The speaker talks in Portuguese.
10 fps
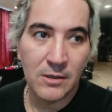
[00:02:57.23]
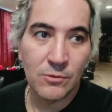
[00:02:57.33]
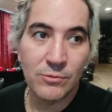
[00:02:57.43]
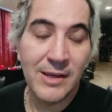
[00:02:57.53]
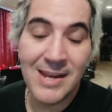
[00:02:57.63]

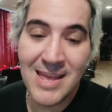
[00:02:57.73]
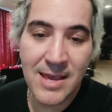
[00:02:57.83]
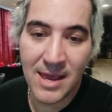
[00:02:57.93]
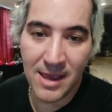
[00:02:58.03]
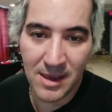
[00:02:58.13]
Não tem
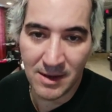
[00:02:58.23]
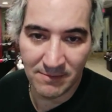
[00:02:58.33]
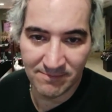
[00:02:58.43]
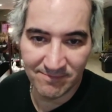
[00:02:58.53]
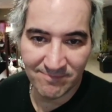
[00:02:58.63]

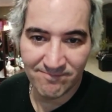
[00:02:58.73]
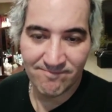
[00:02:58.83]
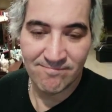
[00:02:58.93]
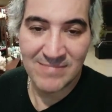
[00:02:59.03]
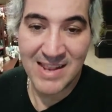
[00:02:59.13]
ninguém,
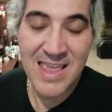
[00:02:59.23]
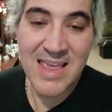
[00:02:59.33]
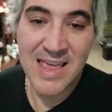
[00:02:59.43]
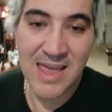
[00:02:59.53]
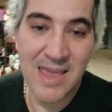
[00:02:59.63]
não tem
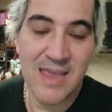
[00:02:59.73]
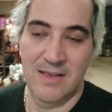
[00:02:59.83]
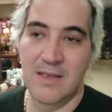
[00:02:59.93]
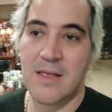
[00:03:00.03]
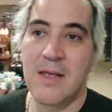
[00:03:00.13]
ninguém.
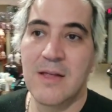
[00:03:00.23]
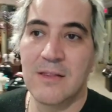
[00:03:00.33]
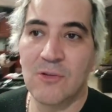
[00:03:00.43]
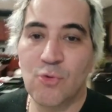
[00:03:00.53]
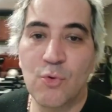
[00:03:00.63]

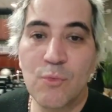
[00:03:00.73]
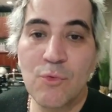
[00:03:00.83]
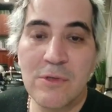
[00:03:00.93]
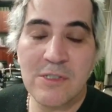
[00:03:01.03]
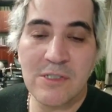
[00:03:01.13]
Tá todo mundo